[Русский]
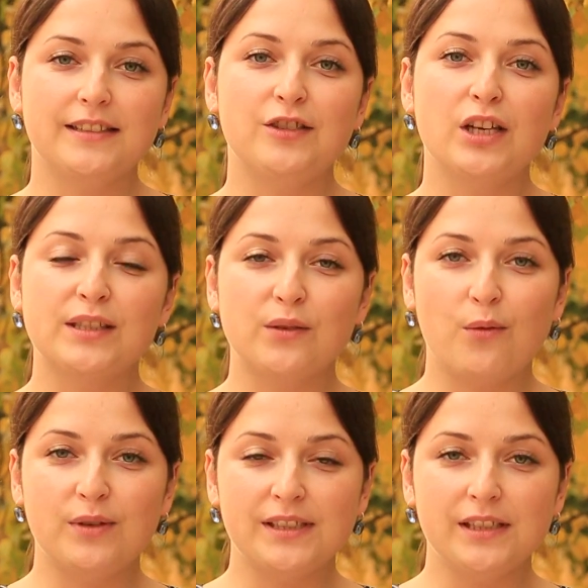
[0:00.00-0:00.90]
Сейчас
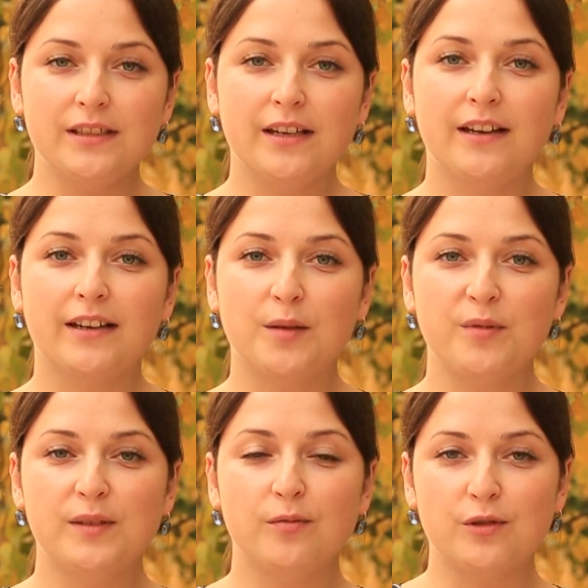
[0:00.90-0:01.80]
осень, как мы
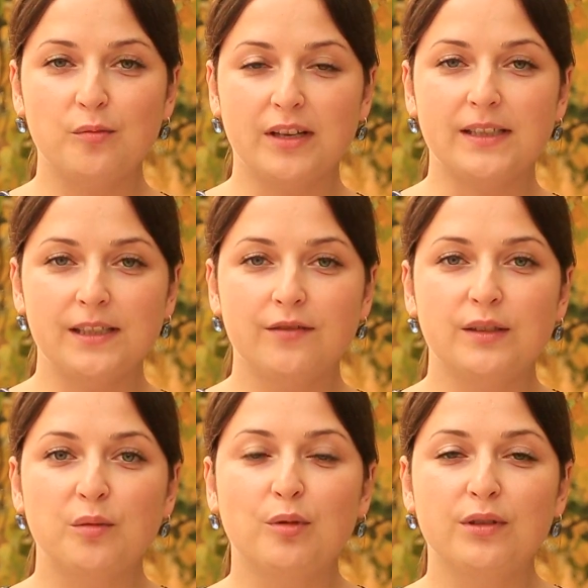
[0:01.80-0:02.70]
видим, очень красивое
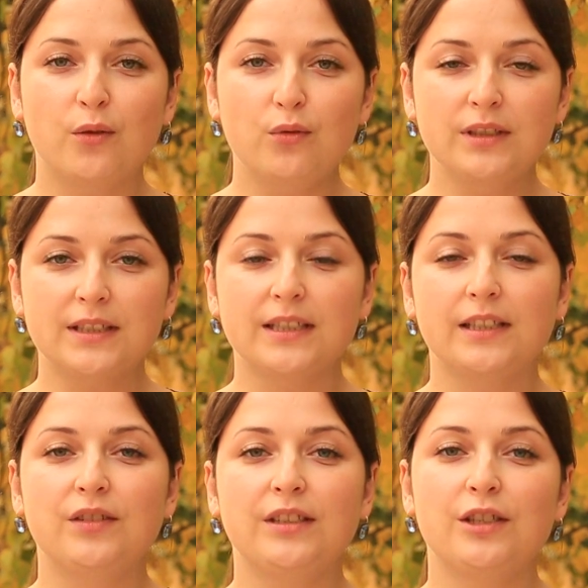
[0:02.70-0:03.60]
тепло на улице,
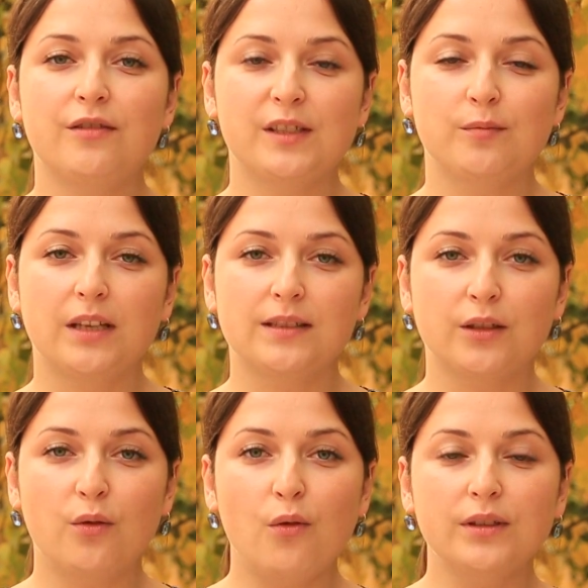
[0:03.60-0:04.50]

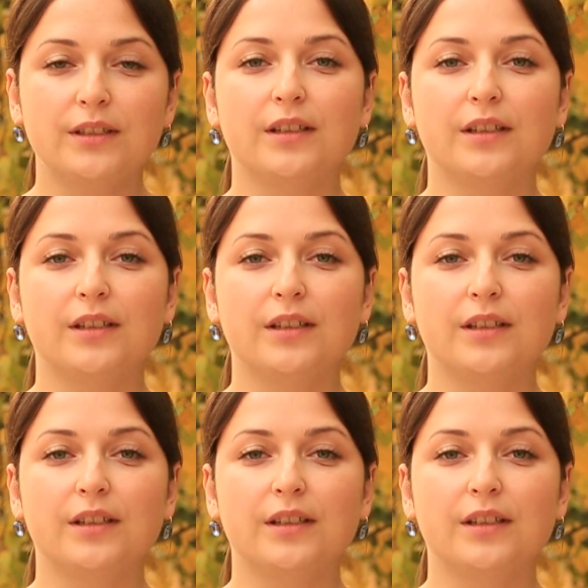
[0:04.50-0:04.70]
2018 год.